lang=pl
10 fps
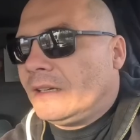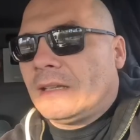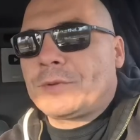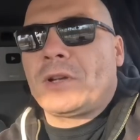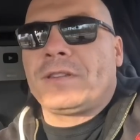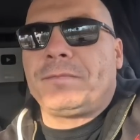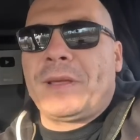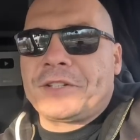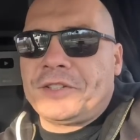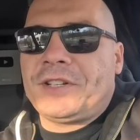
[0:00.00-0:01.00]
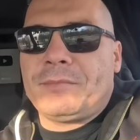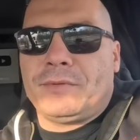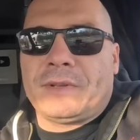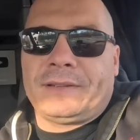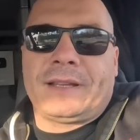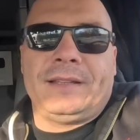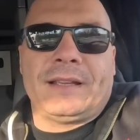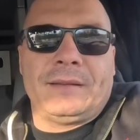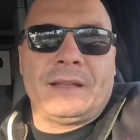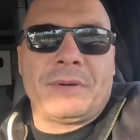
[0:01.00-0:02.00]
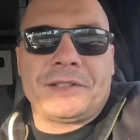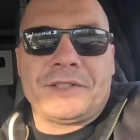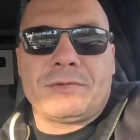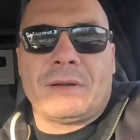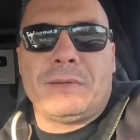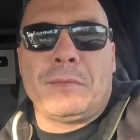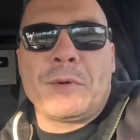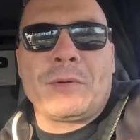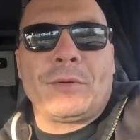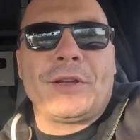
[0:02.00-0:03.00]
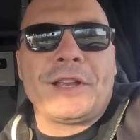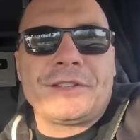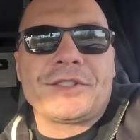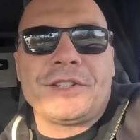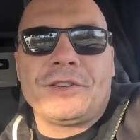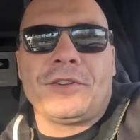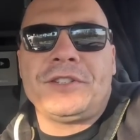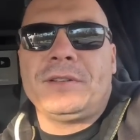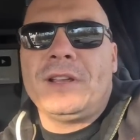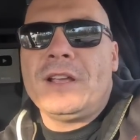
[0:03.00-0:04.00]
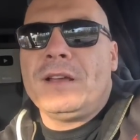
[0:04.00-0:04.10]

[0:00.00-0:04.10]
Na przykład pierwszy dzień był naj, taki naj, najbardziej słaby, mogłem jechać 6 godzin,